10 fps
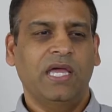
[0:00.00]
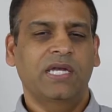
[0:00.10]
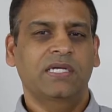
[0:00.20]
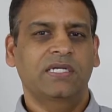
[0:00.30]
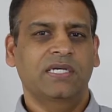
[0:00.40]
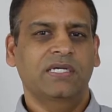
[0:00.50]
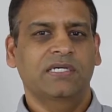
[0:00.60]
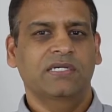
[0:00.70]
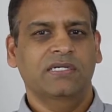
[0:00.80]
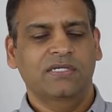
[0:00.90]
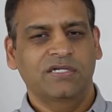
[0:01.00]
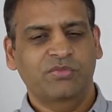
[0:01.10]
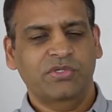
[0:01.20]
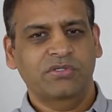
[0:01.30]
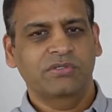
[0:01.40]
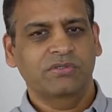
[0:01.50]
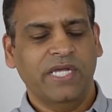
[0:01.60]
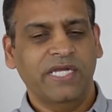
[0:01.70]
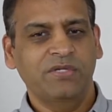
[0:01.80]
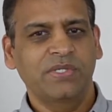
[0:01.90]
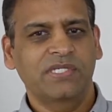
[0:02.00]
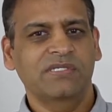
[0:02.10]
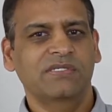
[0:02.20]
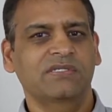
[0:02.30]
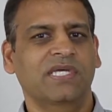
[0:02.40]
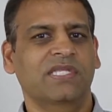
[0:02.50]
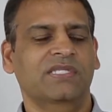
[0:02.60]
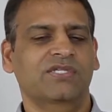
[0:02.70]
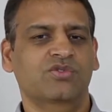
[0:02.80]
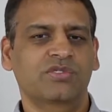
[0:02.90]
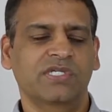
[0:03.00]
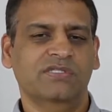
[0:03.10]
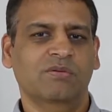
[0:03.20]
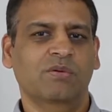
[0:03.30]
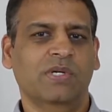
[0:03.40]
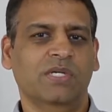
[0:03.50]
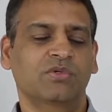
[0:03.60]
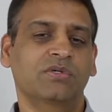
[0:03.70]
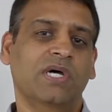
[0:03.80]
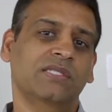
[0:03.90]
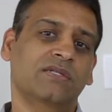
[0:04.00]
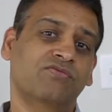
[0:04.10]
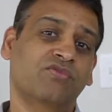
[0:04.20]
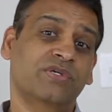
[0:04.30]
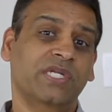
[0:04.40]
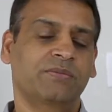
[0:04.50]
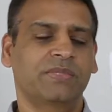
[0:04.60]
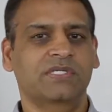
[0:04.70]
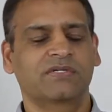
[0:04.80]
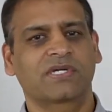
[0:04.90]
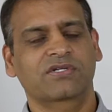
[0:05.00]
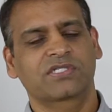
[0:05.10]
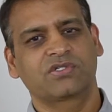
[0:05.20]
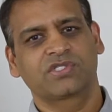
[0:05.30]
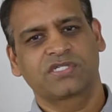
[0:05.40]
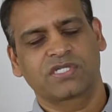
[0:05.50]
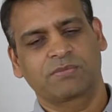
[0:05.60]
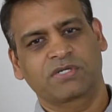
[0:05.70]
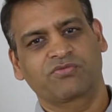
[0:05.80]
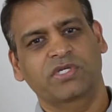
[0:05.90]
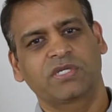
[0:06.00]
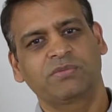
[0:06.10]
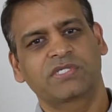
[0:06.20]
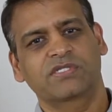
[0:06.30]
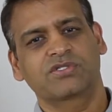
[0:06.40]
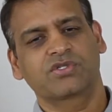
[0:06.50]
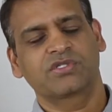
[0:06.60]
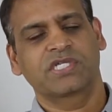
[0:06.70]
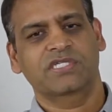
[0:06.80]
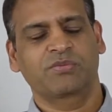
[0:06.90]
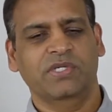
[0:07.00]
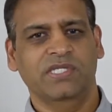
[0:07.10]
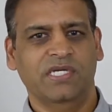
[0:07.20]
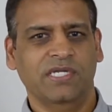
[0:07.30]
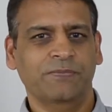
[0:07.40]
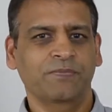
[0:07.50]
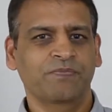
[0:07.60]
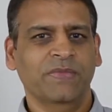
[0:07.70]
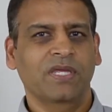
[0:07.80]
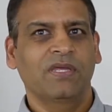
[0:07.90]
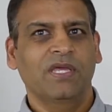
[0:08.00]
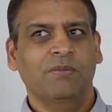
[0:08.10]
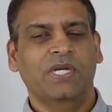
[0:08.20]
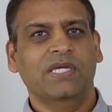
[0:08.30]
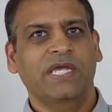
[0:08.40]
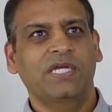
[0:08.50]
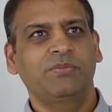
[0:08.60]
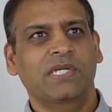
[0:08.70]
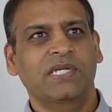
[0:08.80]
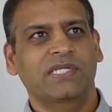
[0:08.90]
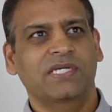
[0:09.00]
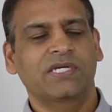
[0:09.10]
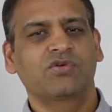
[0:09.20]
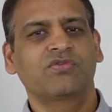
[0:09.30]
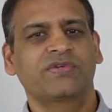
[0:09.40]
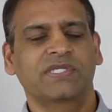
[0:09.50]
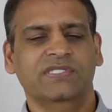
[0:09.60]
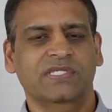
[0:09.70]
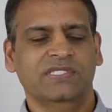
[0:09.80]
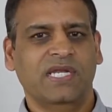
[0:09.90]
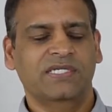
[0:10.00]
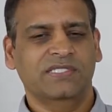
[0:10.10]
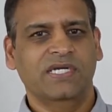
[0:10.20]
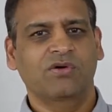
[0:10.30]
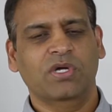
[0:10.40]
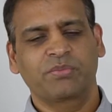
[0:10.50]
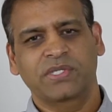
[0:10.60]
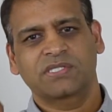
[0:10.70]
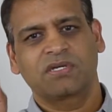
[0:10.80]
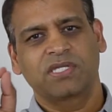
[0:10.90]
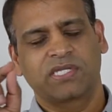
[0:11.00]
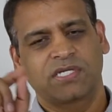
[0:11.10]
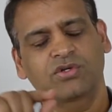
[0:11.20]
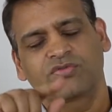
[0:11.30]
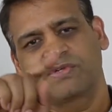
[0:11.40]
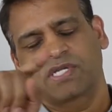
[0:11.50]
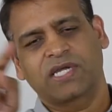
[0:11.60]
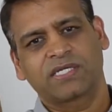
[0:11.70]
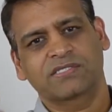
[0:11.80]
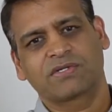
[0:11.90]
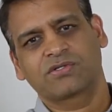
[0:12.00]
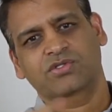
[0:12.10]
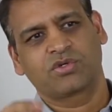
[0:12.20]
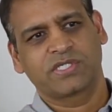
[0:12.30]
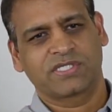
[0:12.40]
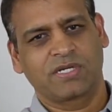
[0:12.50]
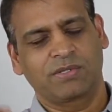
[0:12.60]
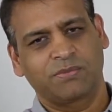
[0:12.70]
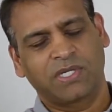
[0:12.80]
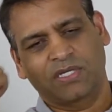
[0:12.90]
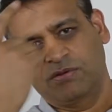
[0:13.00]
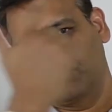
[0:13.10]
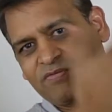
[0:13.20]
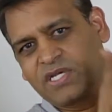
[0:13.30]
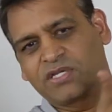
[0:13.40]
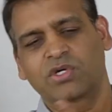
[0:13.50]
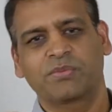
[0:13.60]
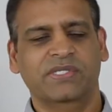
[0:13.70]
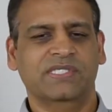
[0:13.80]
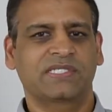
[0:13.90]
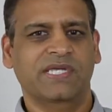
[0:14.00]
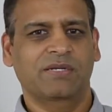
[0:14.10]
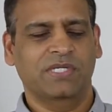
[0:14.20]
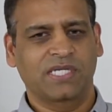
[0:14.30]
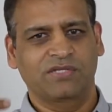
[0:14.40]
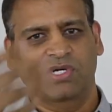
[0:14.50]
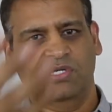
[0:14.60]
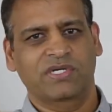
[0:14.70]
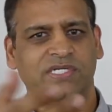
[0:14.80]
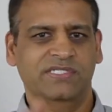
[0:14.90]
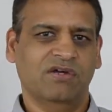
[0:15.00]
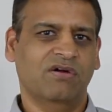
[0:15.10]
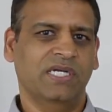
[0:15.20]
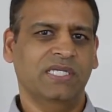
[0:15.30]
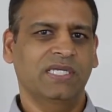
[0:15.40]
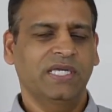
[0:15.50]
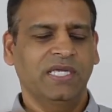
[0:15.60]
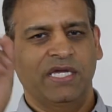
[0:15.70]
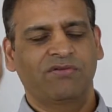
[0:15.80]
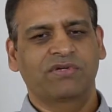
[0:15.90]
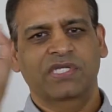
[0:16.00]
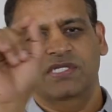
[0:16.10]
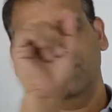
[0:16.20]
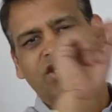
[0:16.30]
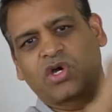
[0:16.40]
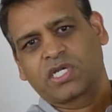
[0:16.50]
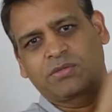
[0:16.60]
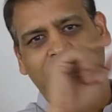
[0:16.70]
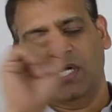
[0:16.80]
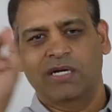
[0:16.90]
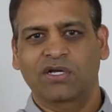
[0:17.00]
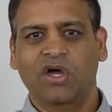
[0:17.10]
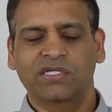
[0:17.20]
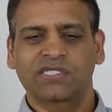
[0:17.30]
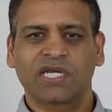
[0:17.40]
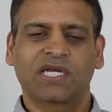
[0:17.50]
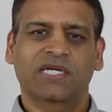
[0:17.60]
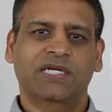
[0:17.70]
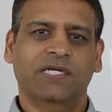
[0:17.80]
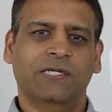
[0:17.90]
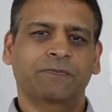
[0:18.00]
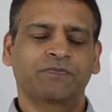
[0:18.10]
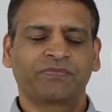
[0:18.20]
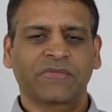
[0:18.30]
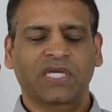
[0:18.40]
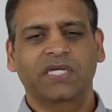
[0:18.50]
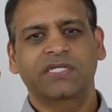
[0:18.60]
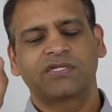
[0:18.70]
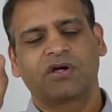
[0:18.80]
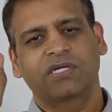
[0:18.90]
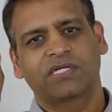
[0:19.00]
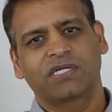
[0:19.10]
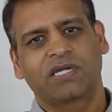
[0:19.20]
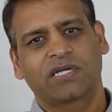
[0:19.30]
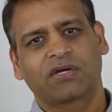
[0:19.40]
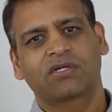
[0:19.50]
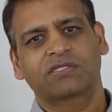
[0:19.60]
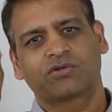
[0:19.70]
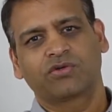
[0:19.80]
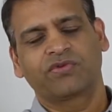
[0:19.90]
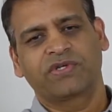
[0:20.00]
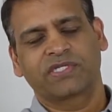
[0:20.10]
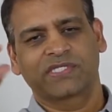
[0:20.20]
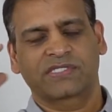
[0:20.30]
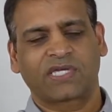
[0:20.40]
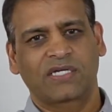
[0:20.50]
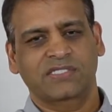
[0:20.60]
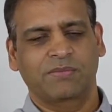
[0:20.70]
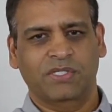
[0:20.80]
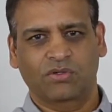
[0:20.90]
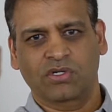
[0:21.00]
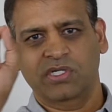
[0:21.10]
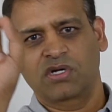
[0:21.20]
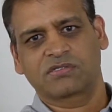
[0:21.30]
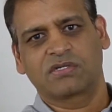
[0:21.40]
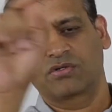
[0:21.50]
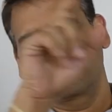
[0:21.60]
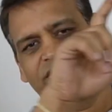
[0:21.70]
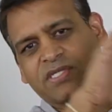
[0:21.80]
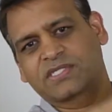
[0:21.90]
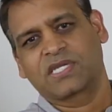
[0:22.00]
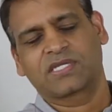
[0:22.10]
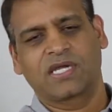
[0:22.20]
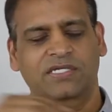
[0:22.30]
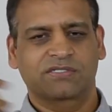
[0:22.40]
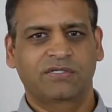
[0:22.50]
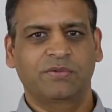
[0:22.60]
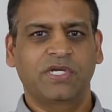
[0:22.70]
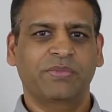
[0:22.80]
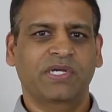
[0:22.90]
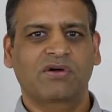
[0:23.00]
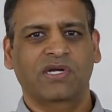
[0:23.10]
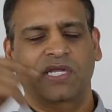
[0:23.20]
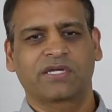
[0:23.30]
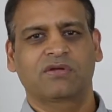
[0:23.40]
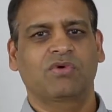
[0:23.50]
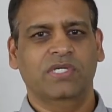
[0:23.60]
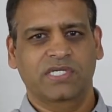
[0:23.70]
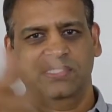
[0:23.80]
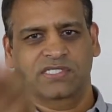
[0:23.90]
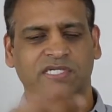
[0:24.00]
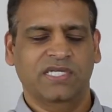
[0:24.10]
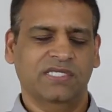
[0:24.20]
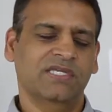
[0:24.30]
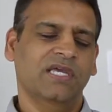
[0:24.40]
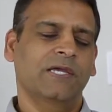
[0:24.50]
అండ్ uh, ఇప్పుడు ఎయిట్ బిట్ ఏదైతే షూట్ చేస్తామో మనము అందులో ఫోర్టీన్ బిట్ వరకు షూట్ చేయొచ్చు అనమాట ఫోర్టీన్ బిట్స్ షూట్ చేసినప్పుడు ఏంటంటే మనకి ఎయిట్ బిట్లు ఏంటంటే టూ ఫిఫ్టీ సిక్స్ కలర్స్ అంటే ఒక పిక్సల్ ఏంటంటే టూ ఫిఫ్టీ కలర్స్ వరకు స్టోర్ చేస్తాను అనమాట మనకి ఇప్పుడు అన్ని కూడా పిక్సల్స్ అనమాట అది వాట్ ఎవర్ ఇట్స్ రికార్డింగ్ ఎవ్రీథింగ్ ఈజ్ అ డాట్ అనమాట ఆ డాట్స్లలో ఏంటంటే ఈచ్ డాట్ ఇట్ రికార్డ్స్ టూ ఫిఫ్టీ సిక్స్ కలర్స్ అనమాట ఒక డాట్స్లో టూ ఫిఫ్టీ కలర్స్ డిపెండింగ్ ఆన్ లైక్ నో వాట్ ఇట్స్ టేక్స్